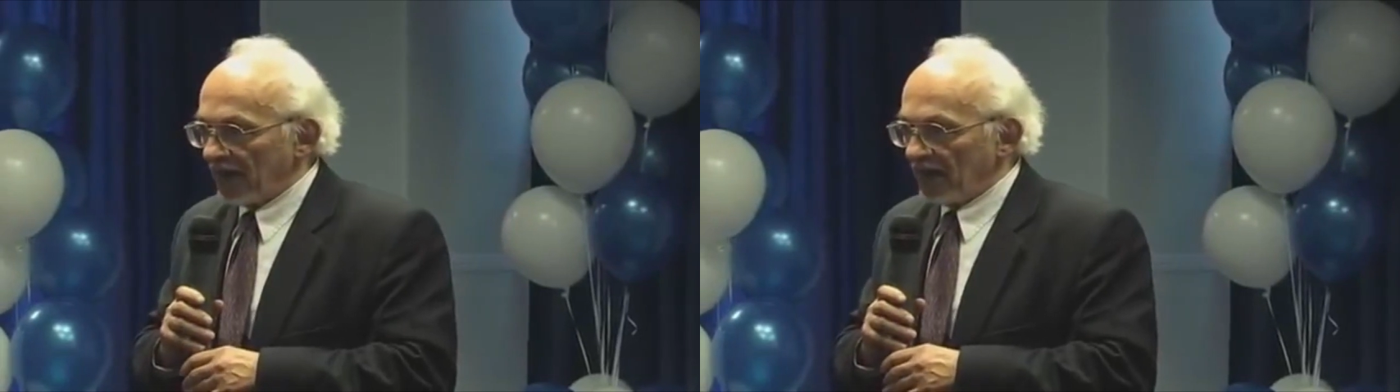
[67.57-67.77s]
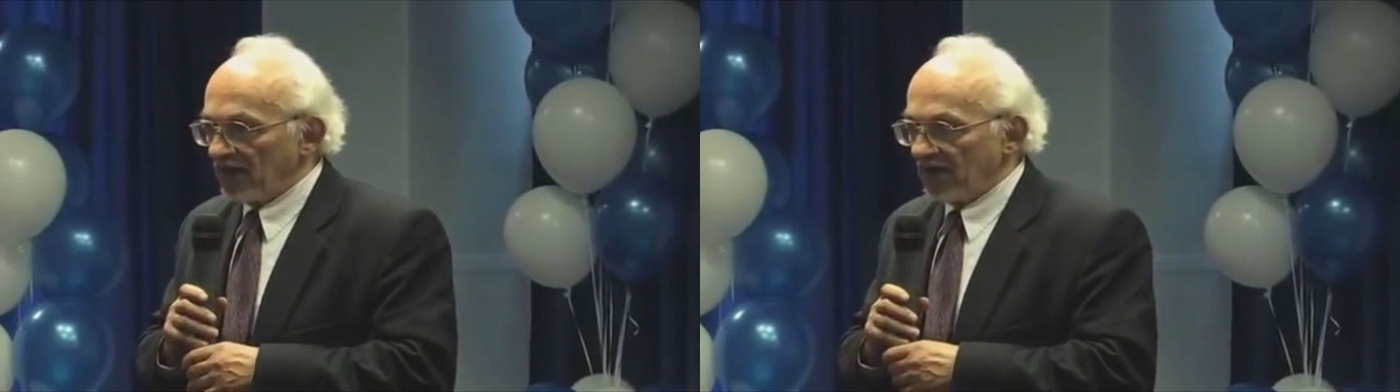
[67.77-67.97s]

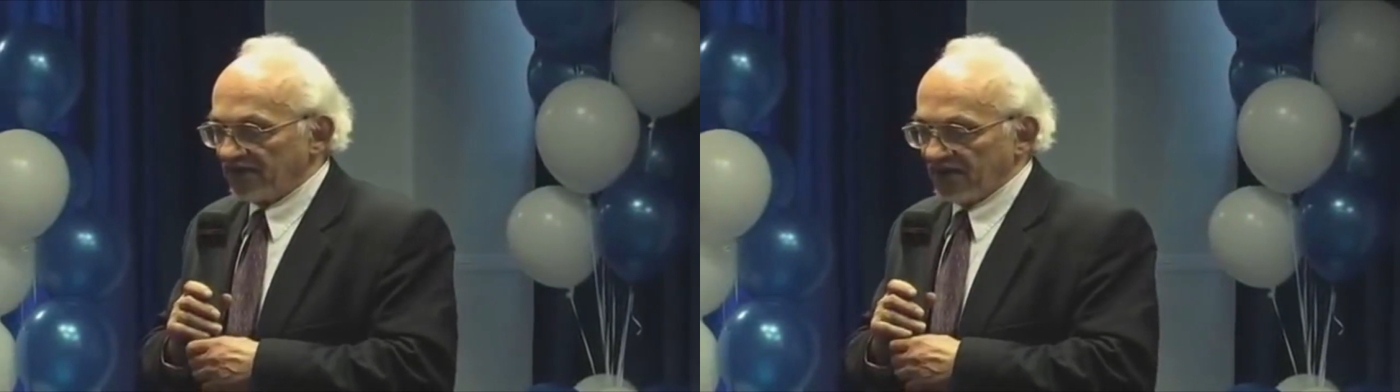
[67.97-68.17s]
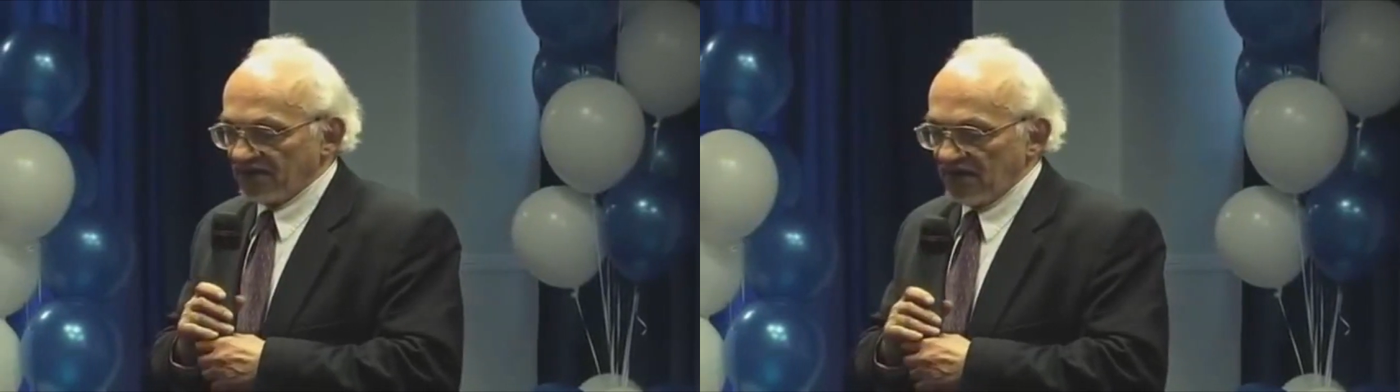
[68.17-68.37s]
И надо
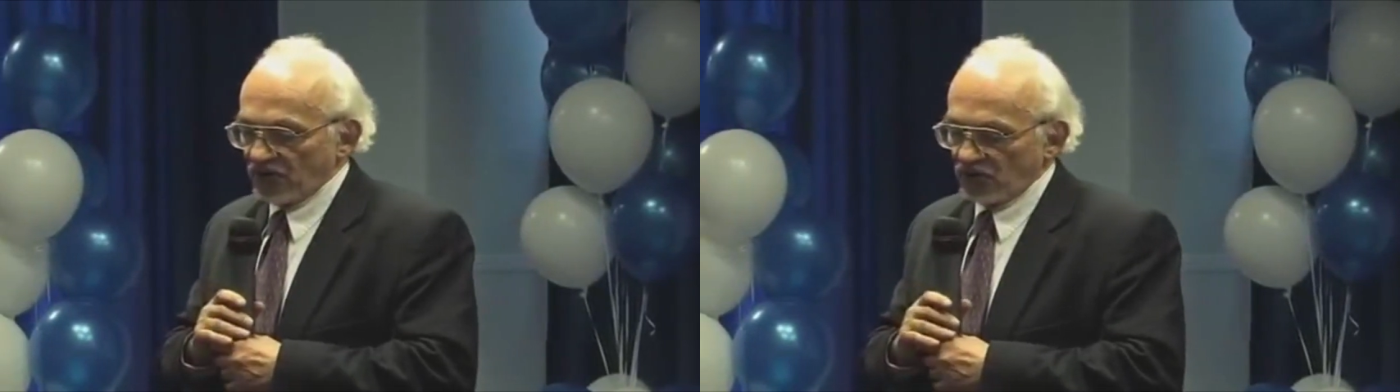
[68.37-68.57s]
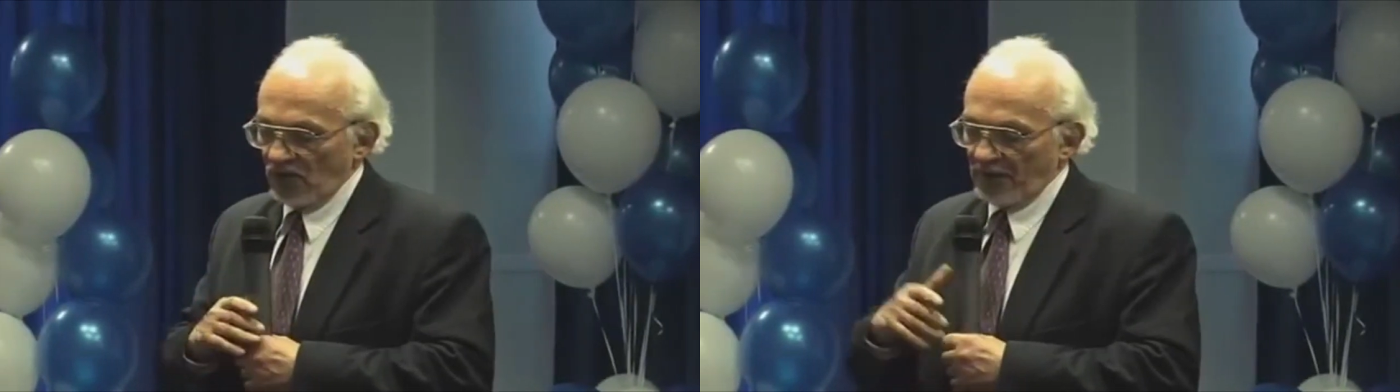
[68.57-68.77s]
сказать,
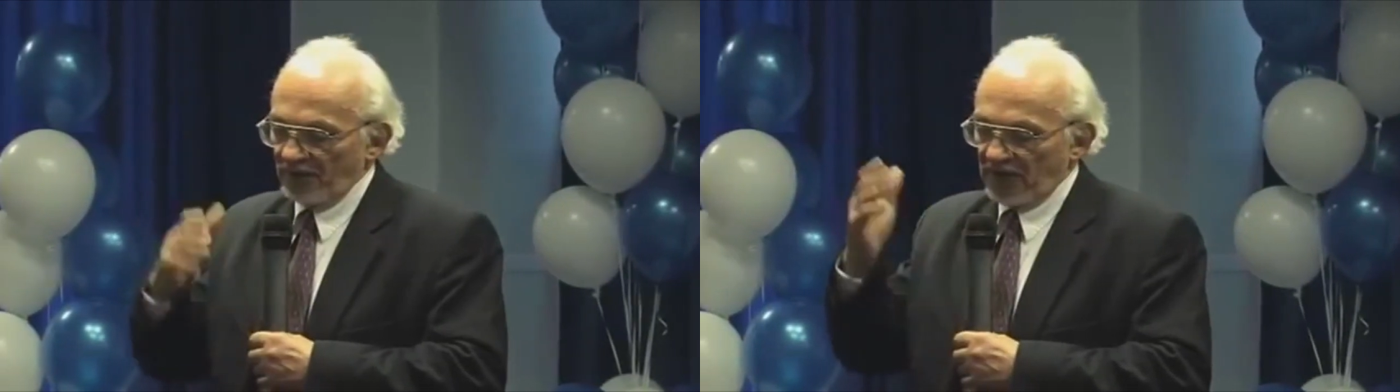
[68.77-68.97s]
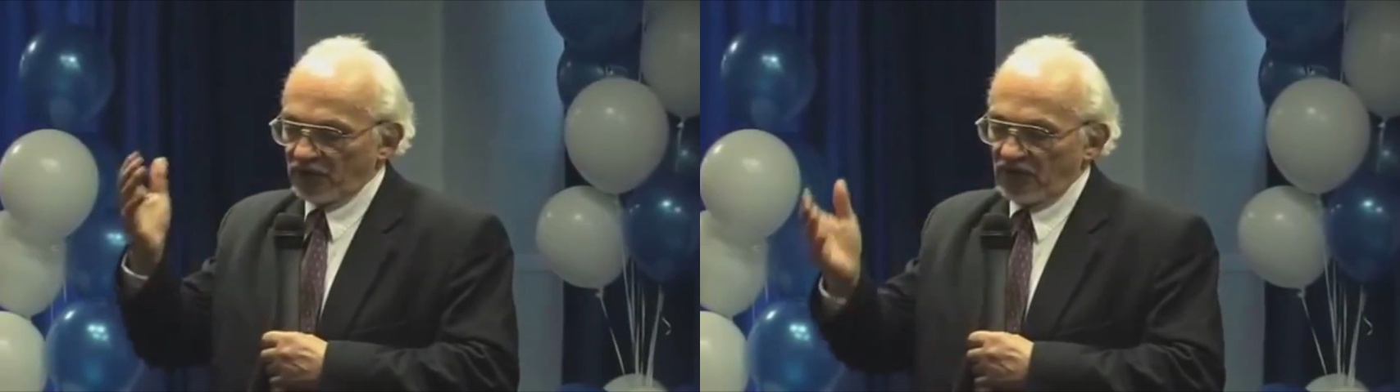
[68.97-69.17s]
что
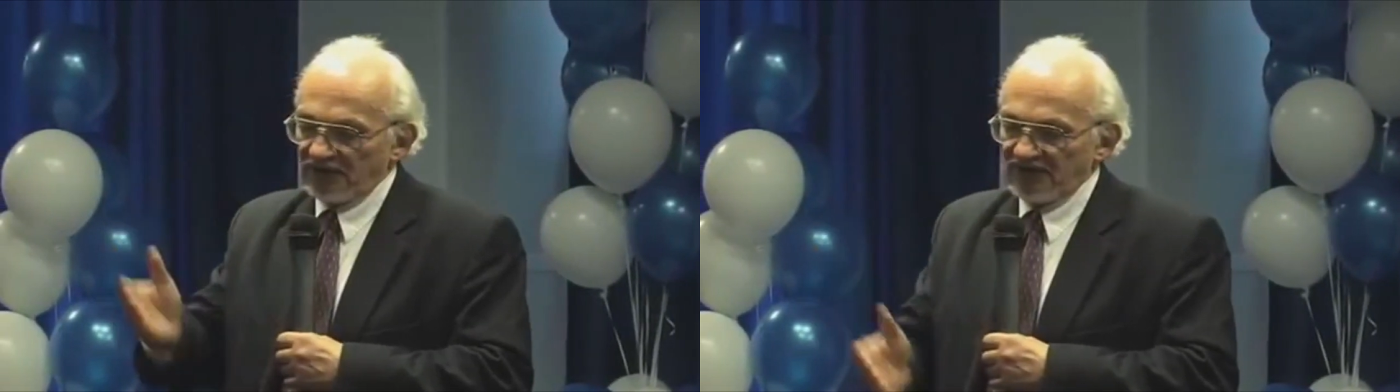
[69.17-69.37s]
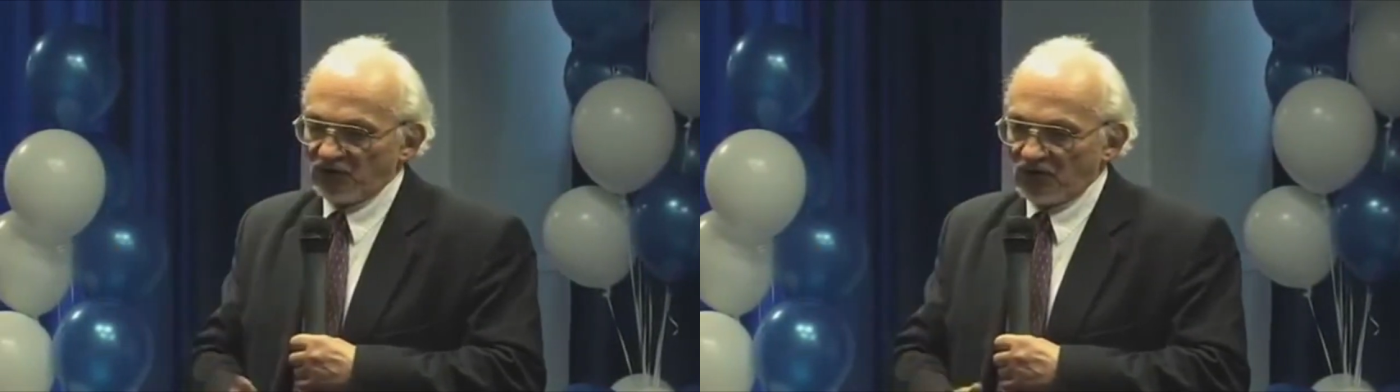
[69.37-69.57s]
большое
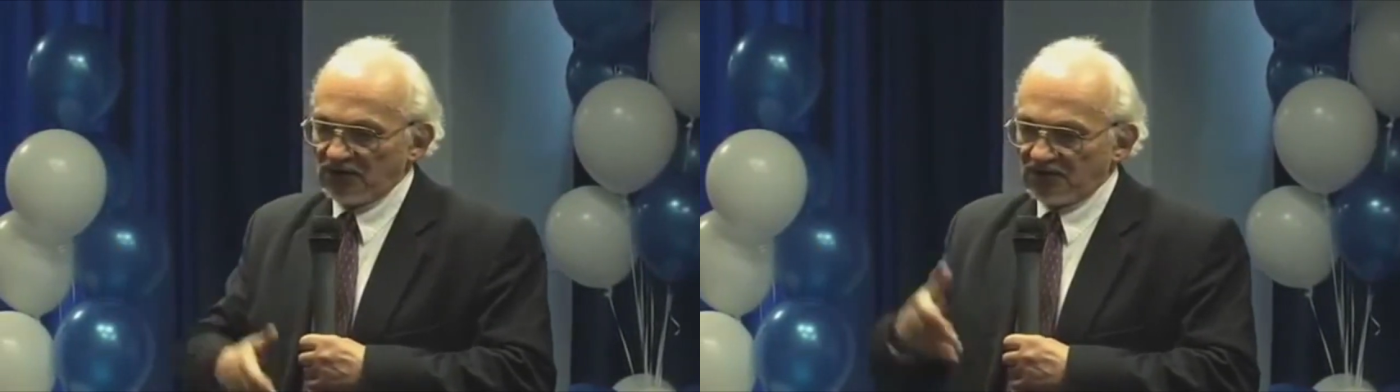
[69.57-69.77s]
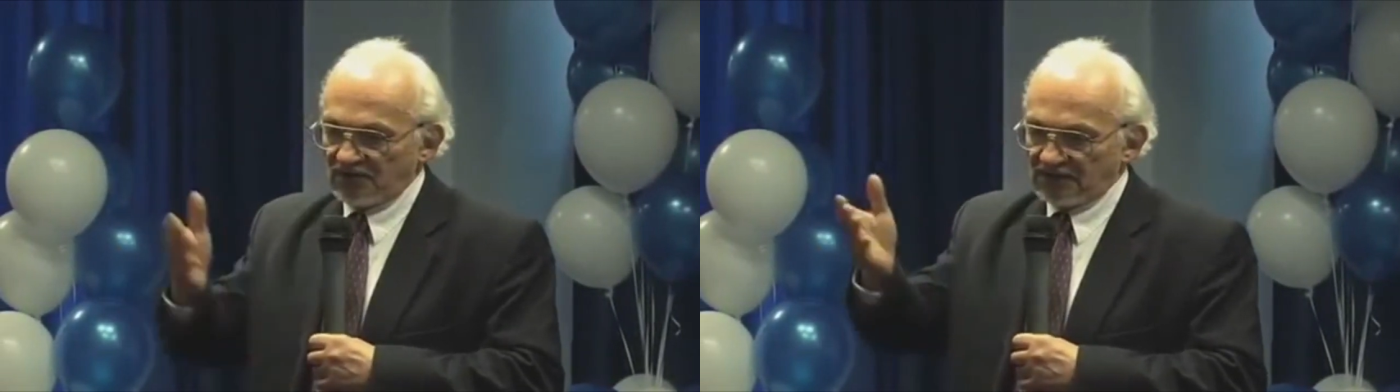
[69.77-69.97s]
достоинство